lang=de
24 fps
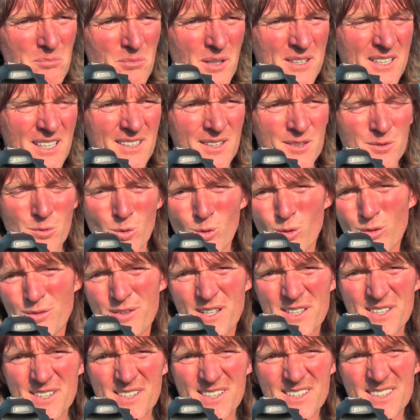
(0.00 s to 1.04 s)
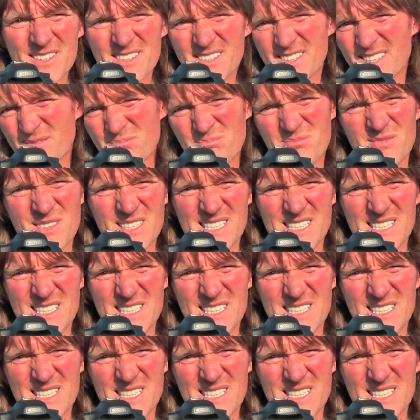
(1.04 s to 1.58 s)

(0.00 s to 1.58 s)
Man hat ein hochwertiges